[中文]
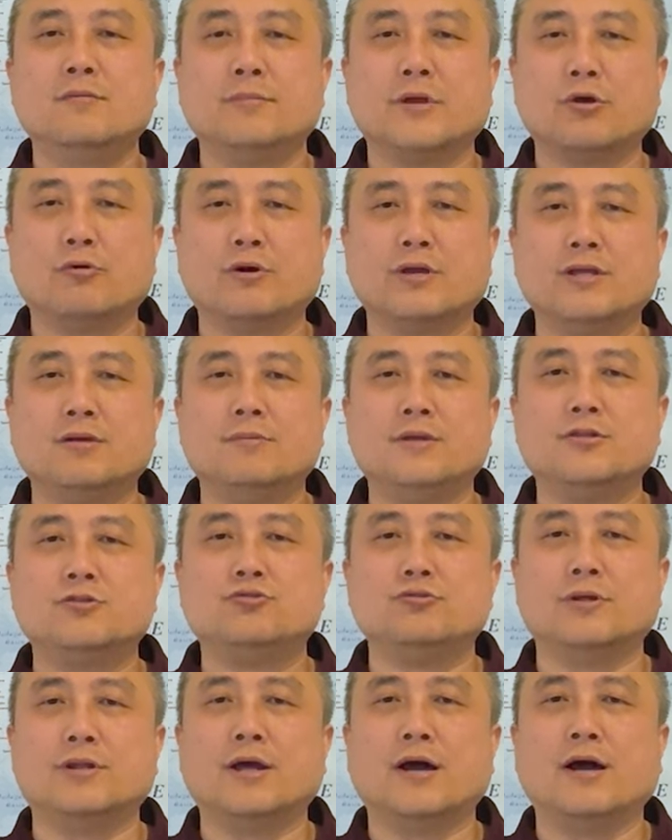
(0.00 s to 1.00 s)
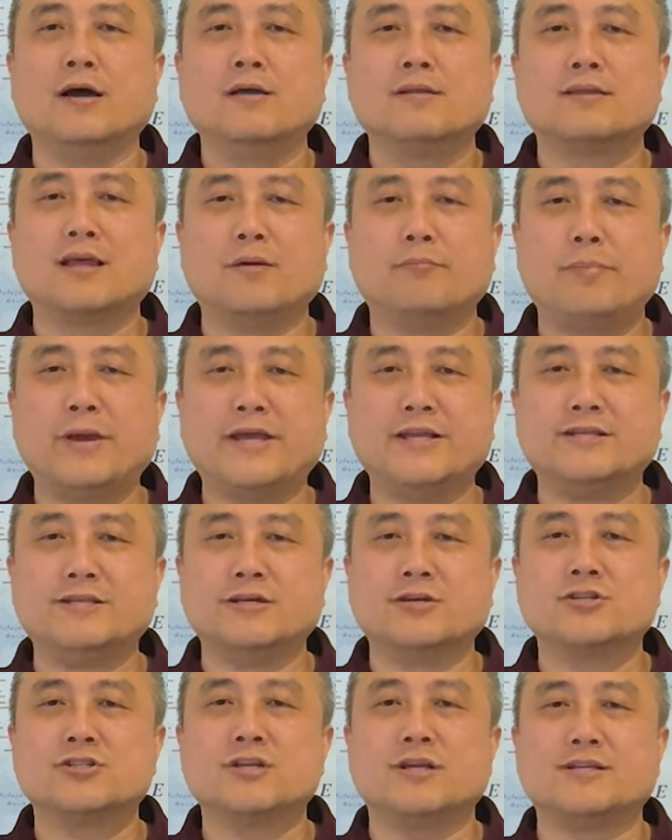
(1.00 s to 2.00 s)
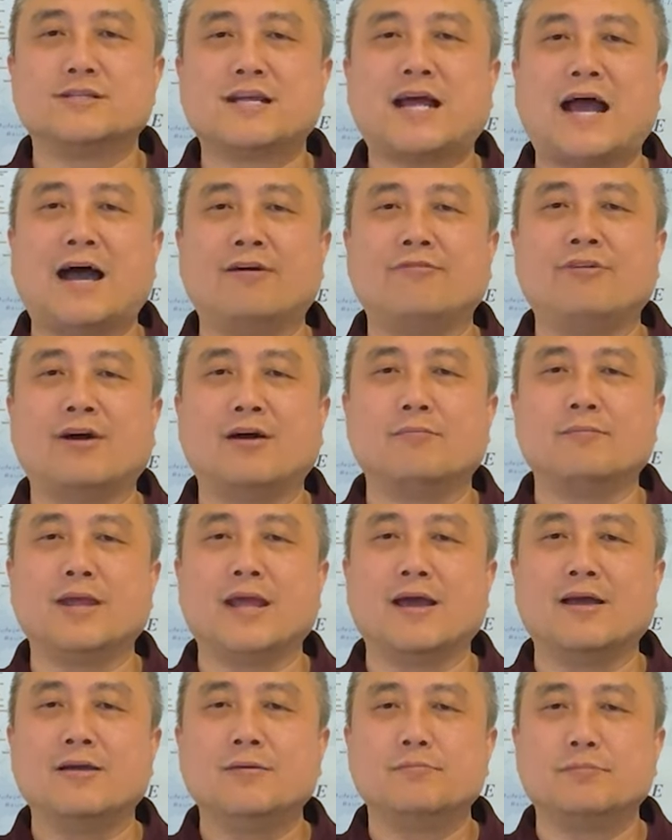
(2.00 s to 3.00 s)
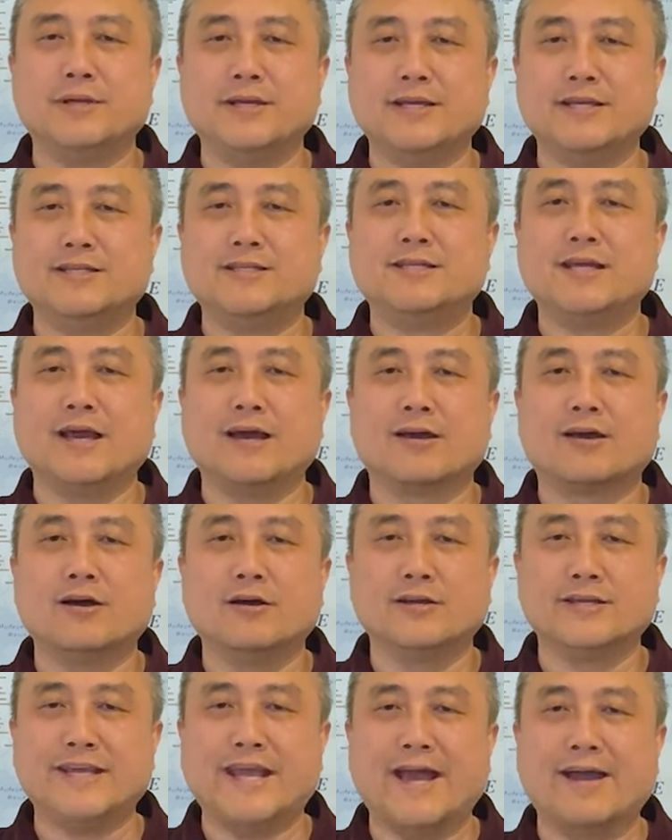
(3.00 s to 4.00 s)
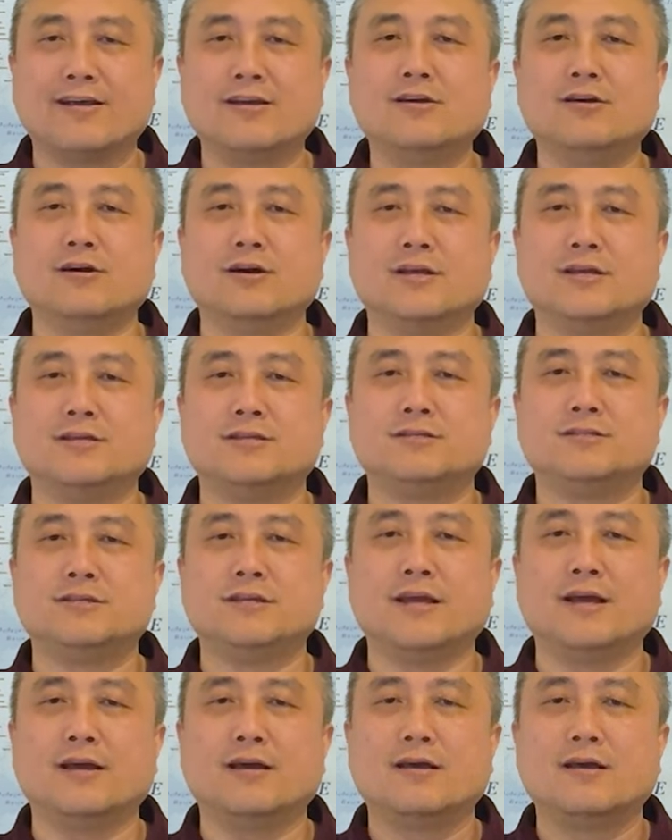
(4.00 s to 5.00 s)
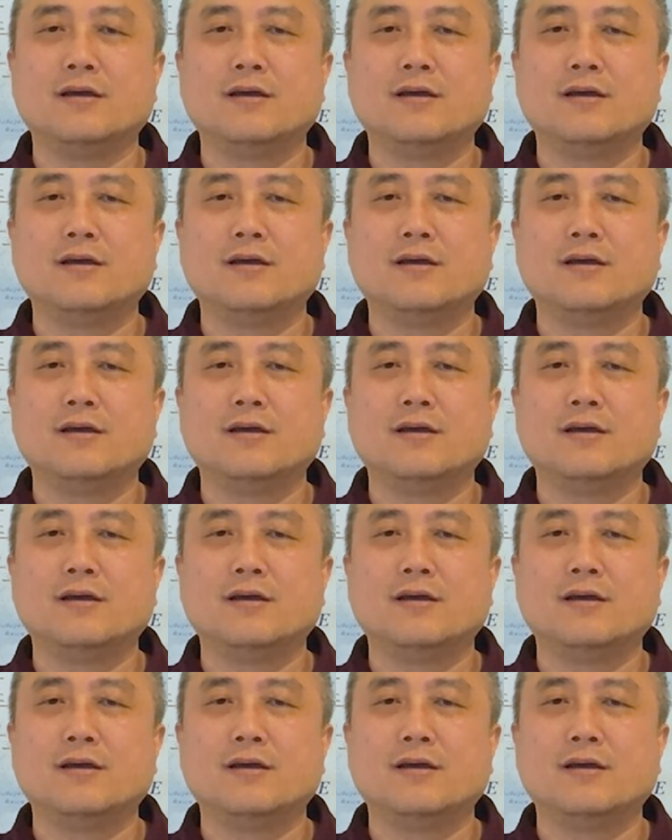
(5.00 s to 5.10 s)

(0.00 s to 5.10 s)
美国移民局呢在背景审查方面比以前更严格一些。